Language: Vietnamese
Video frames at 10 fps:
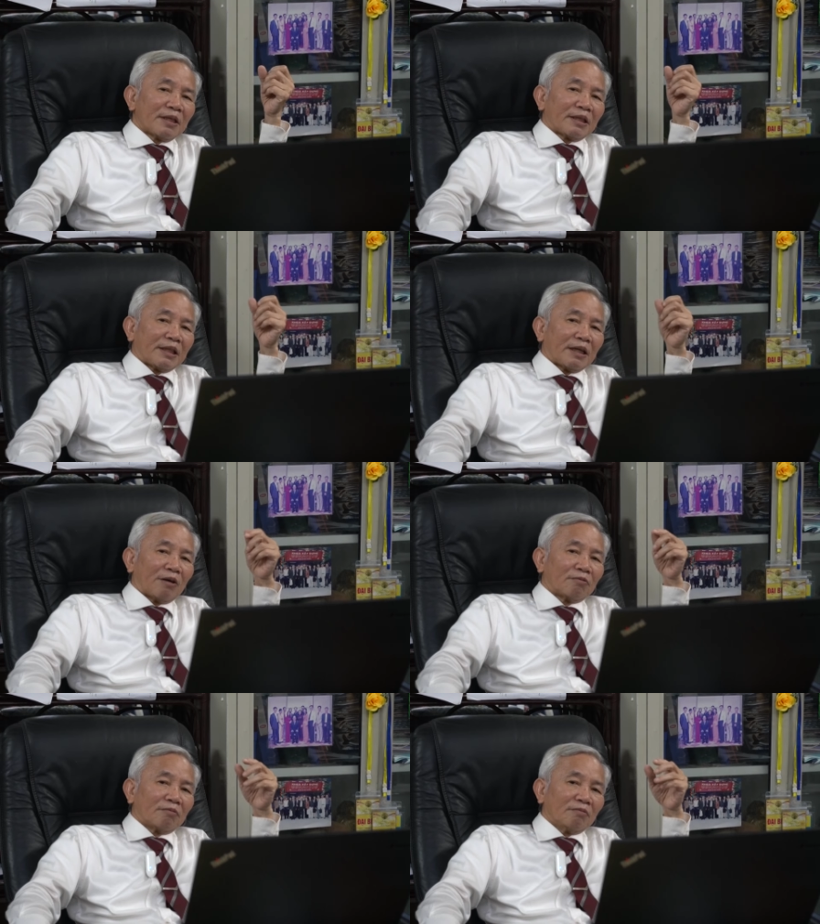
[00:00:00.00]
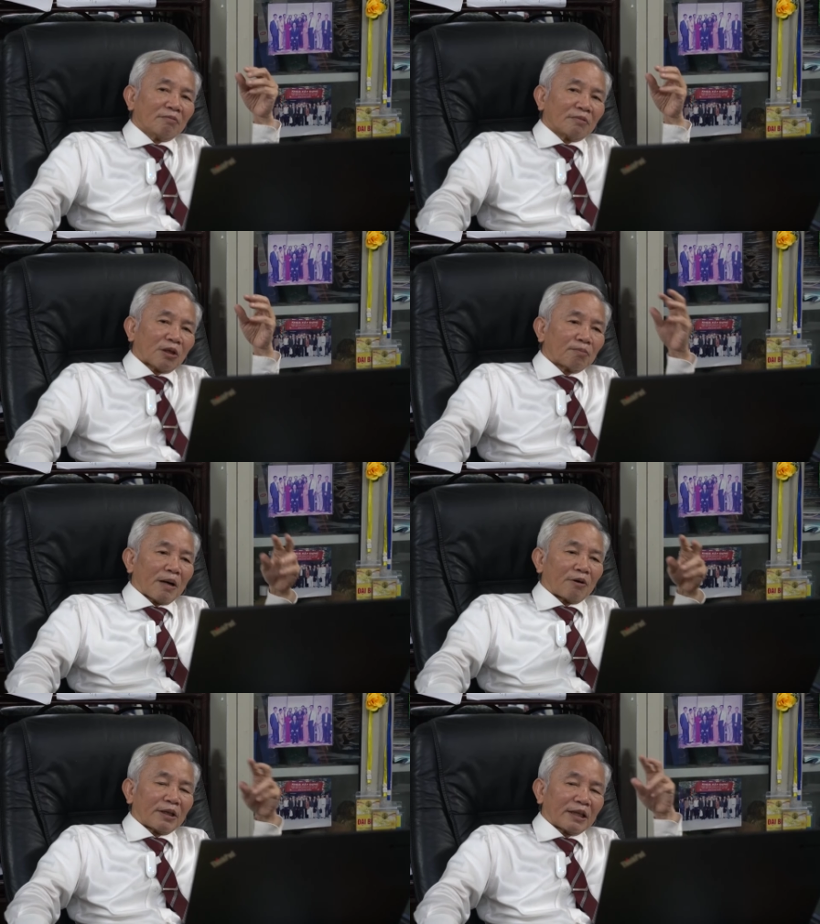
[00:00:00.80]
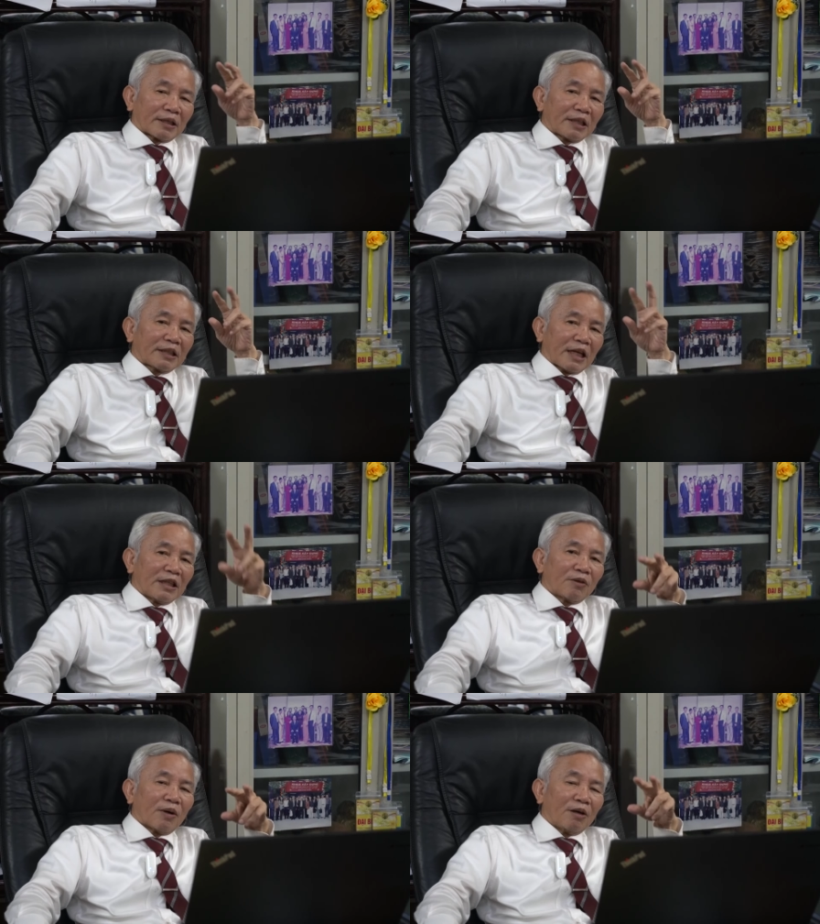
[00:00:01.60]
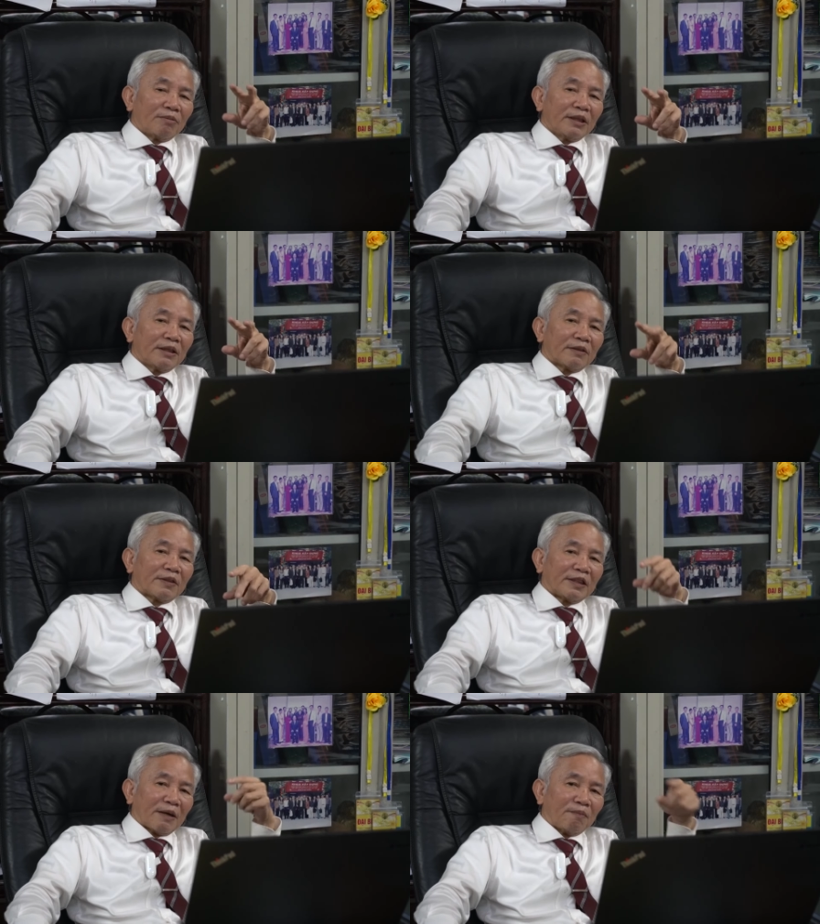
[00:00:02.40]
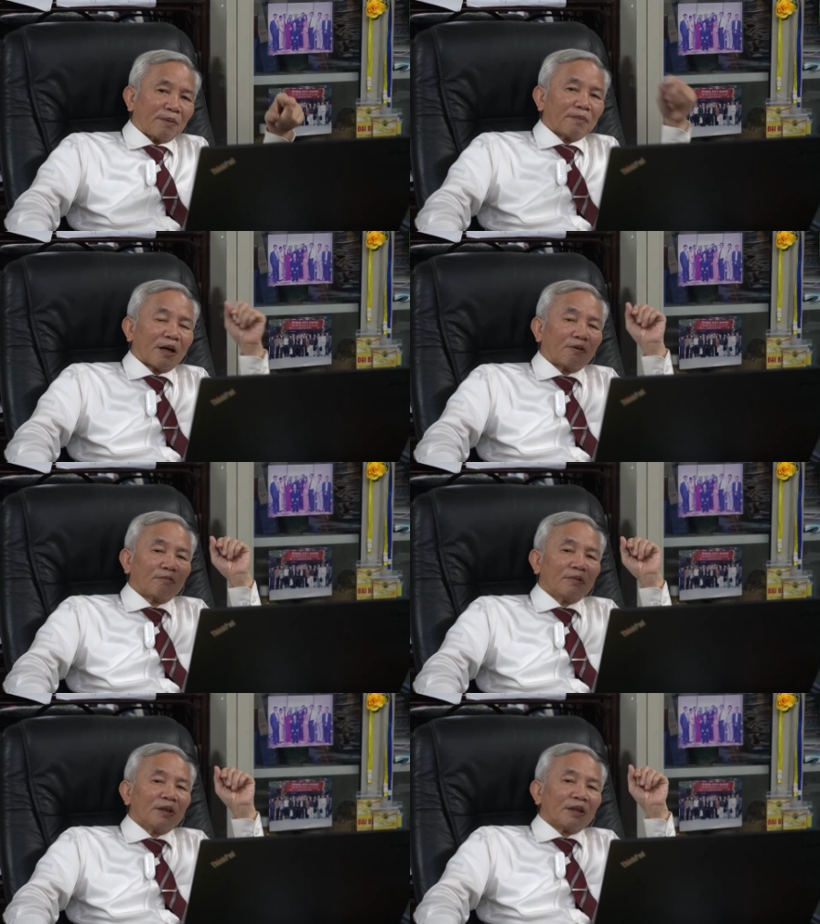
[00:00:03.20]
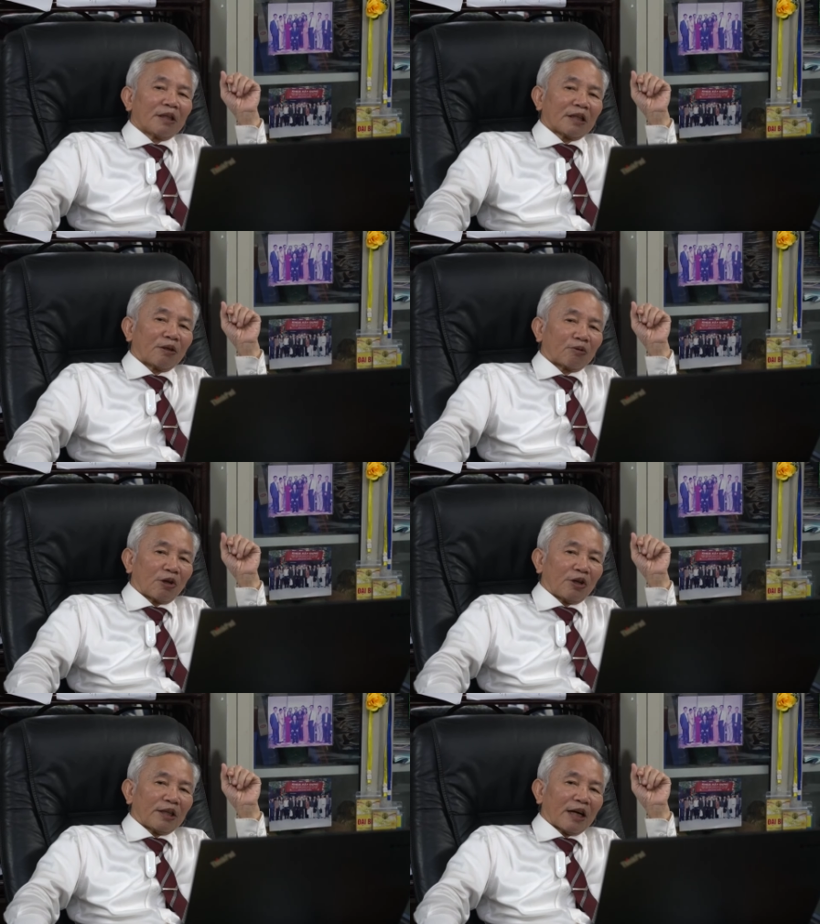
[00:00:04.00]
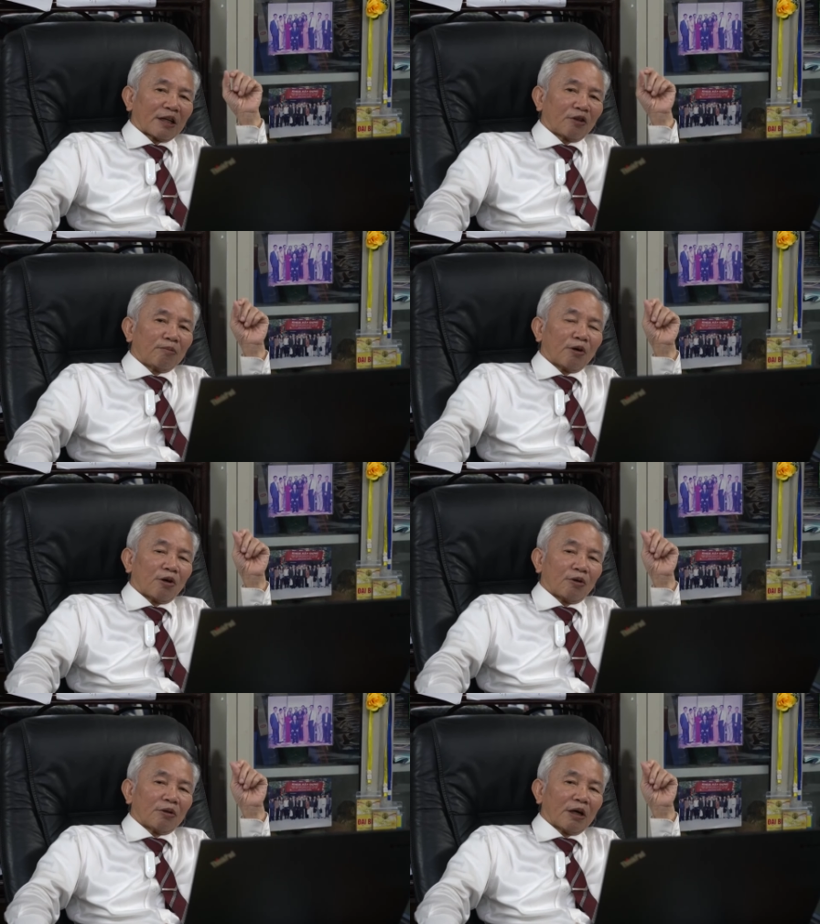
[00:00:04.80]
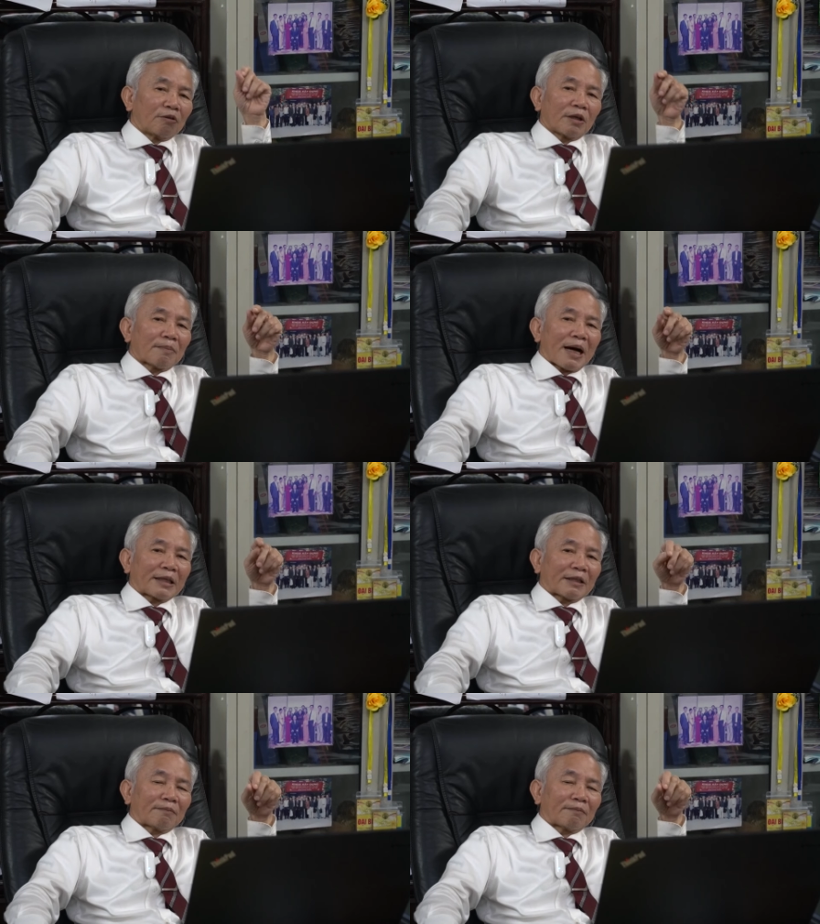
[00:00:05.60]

thì ông ông bảo là cái chân của ông ấy nhầm với mà ông à, đồng đội ở ngôi mộ ông là ba